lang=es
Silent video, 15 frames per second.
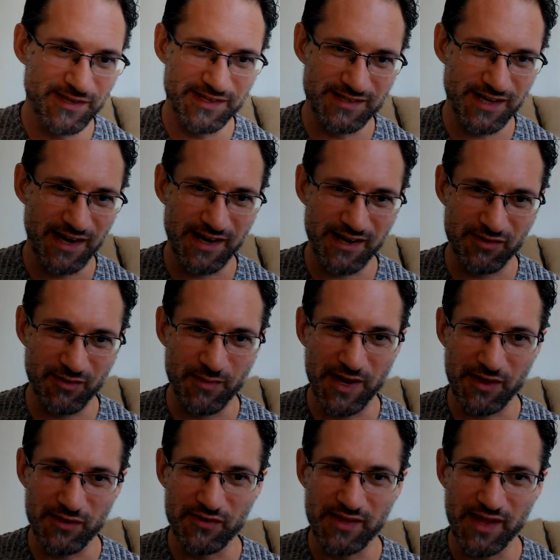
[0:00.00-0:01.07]
entrar a tomar
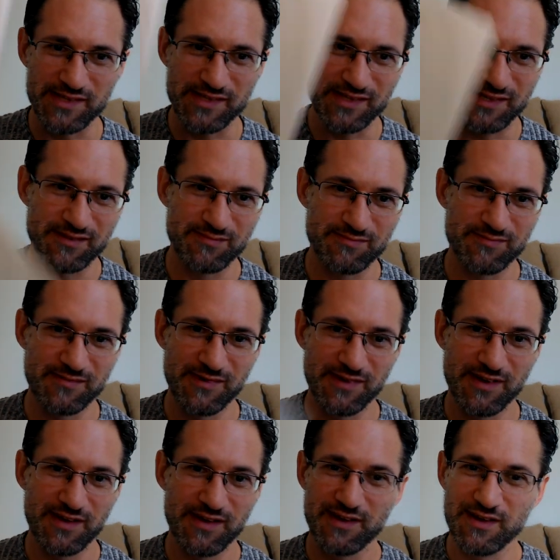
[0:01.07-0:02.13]
notas
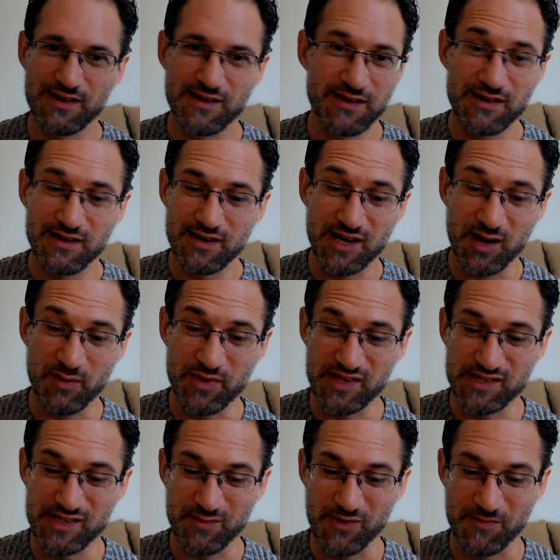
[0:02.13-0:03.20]

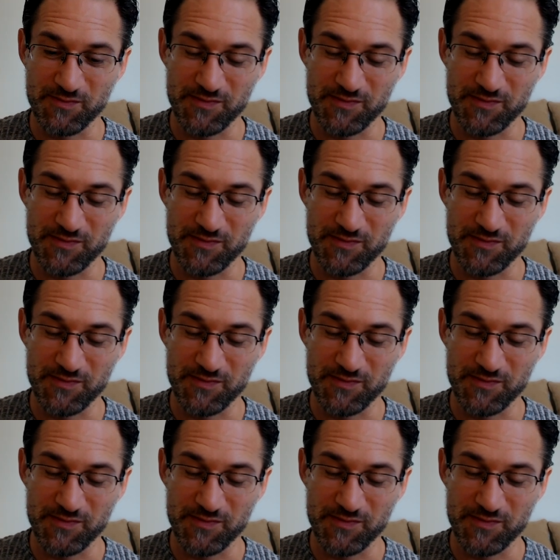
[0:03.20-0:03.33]
rapidísimo.